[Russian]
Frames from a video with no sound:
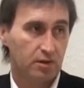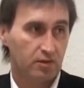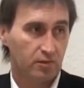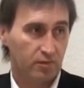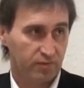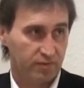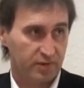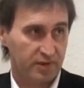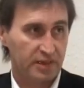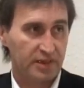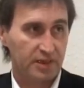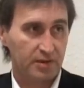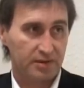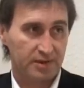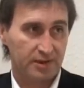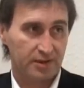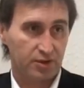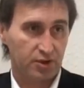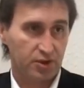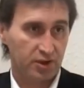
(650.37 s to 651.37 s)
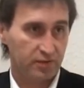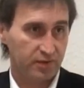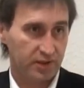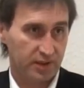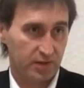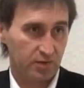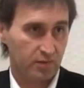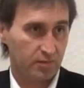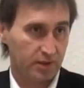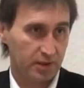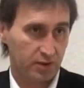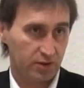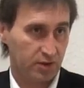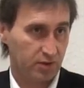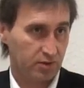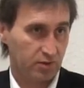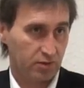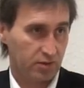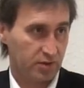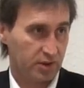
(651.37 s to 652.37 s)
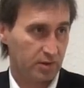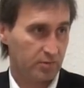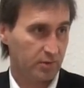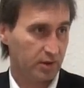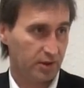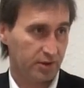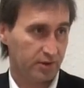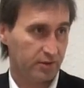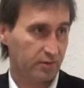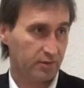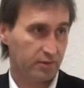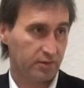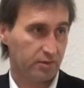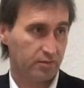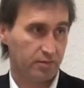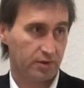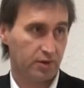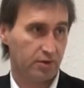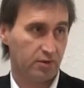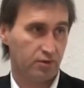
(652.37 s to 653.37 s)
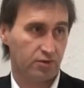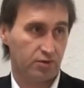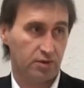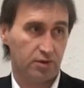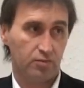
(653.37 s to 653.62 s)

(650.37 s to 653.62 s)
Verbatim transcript: Вот в процентном соотношении в снеговой паде сейчас то же самое количество квартир продается,